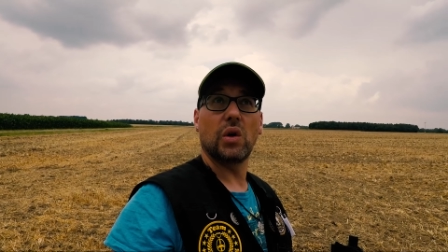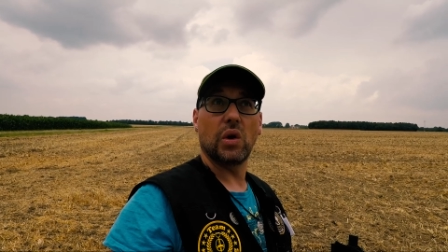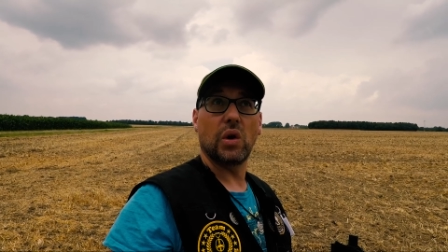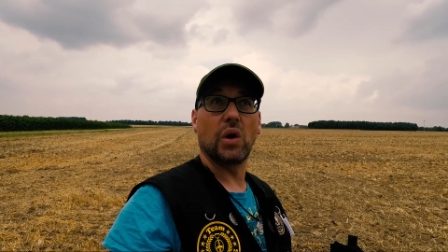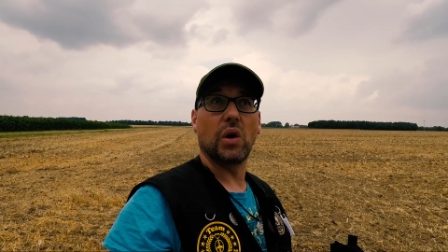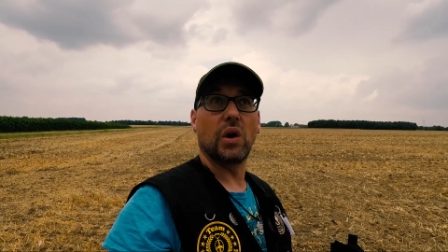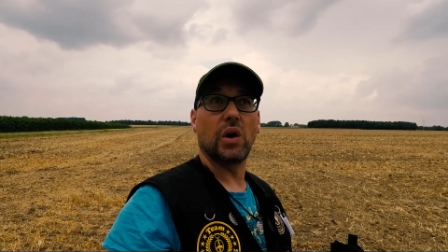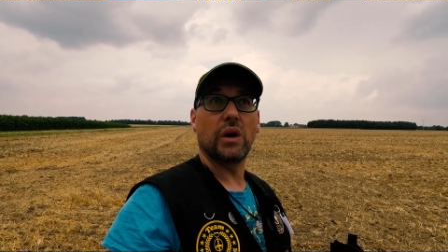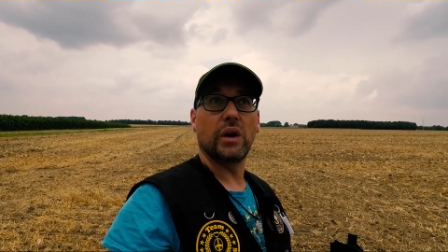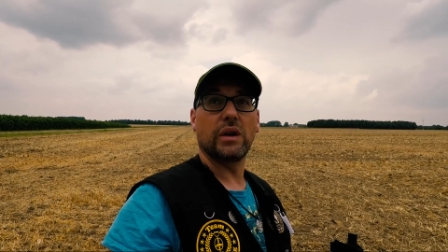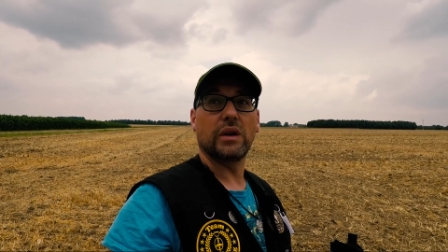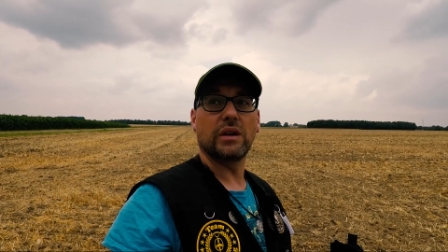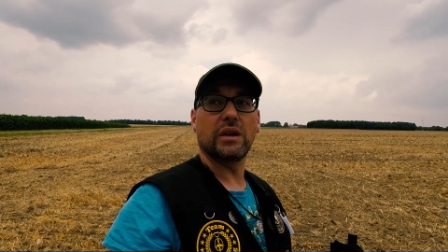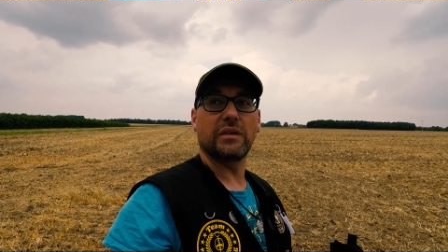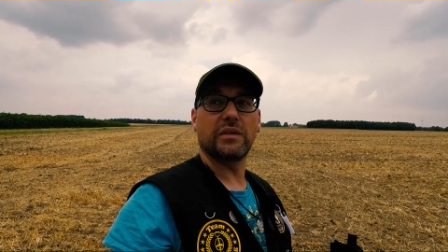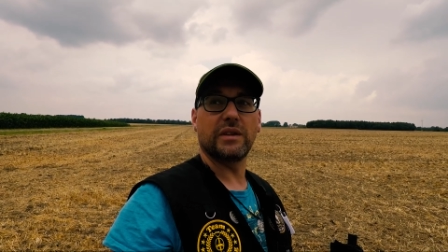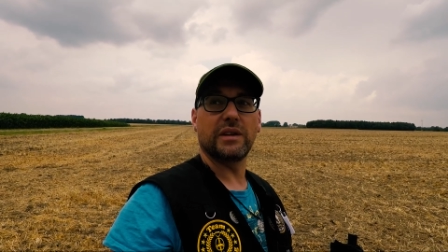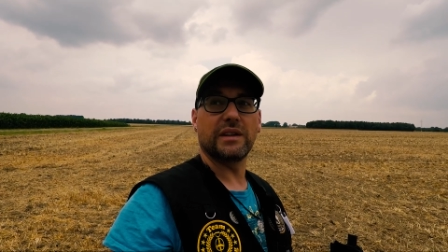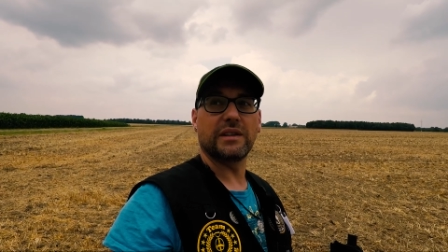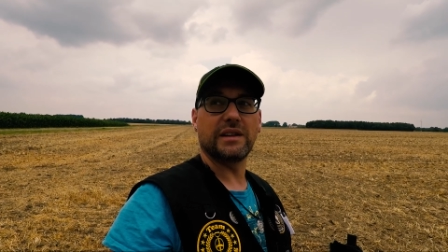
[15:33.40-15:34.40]
so, ich
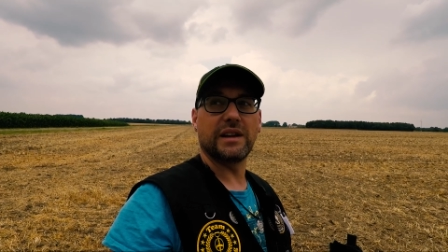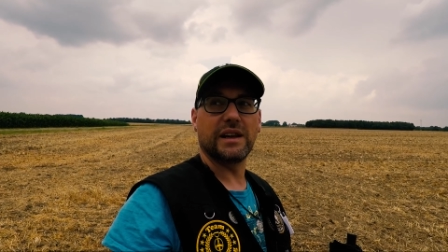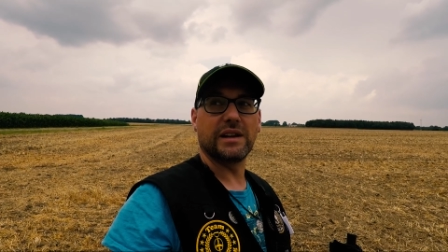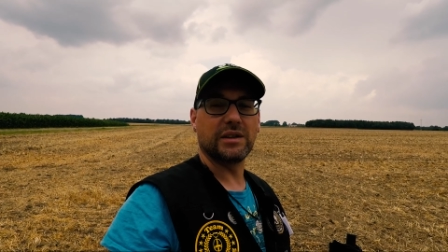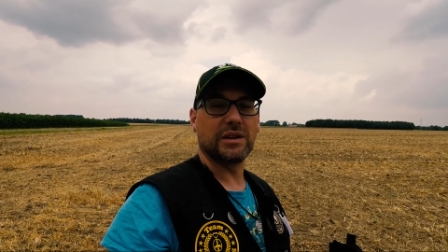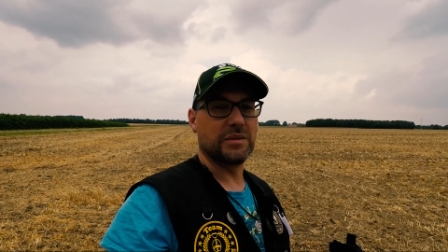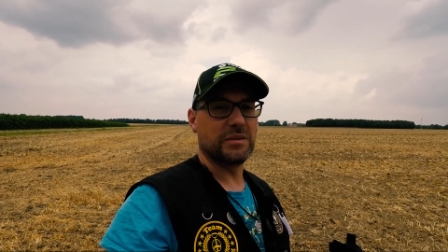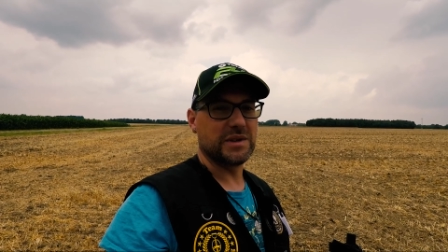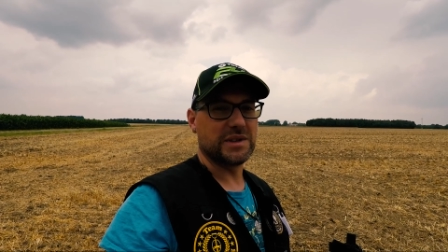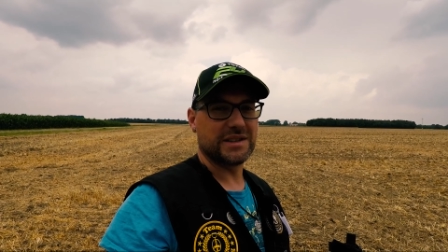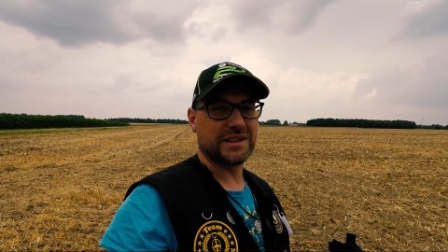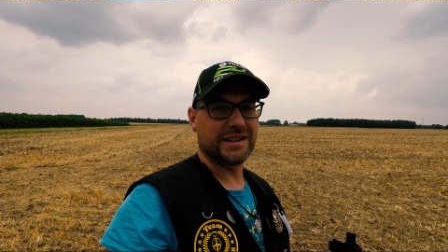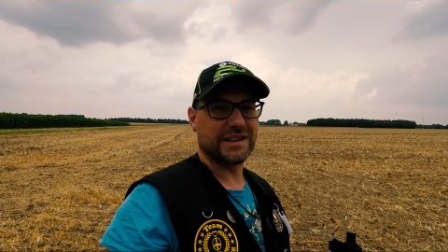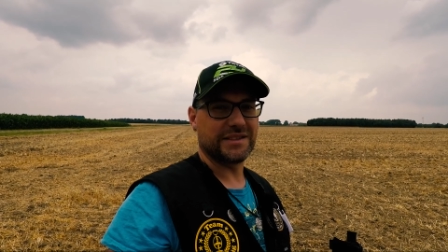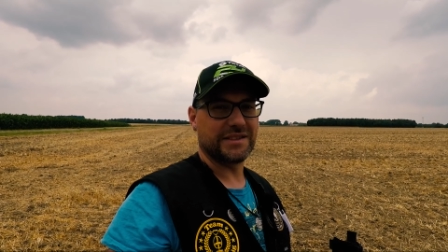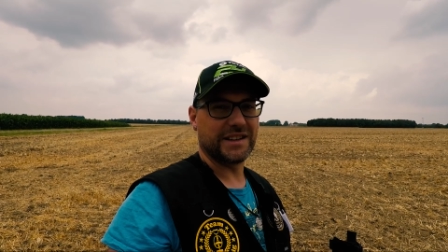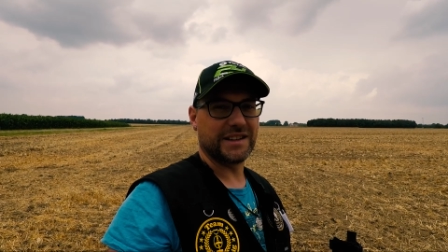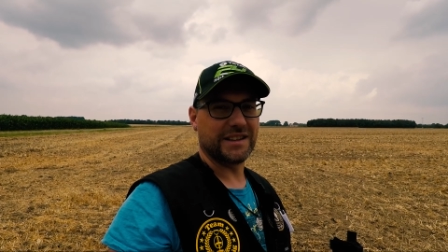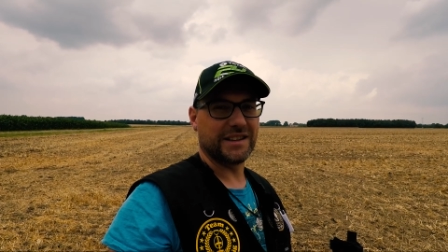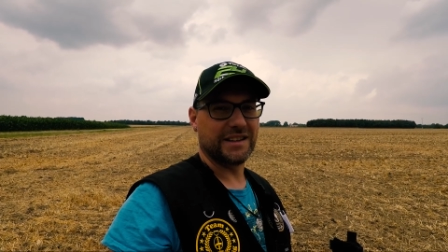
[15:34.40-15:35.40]
hoffe, das hält noch ein bisschen
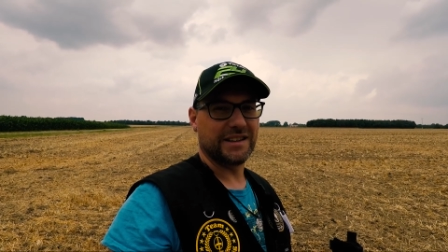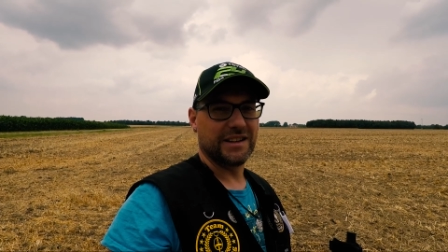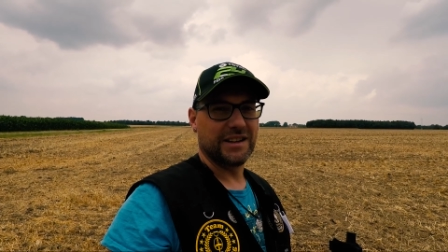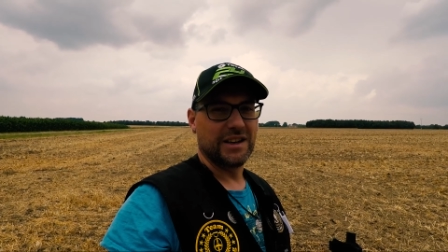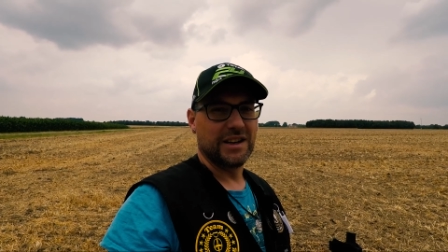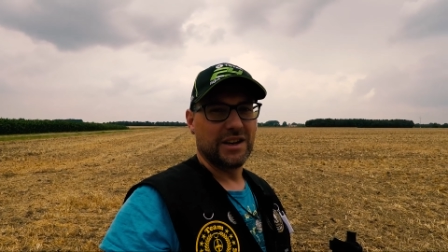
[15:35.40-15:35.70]
das Wetter.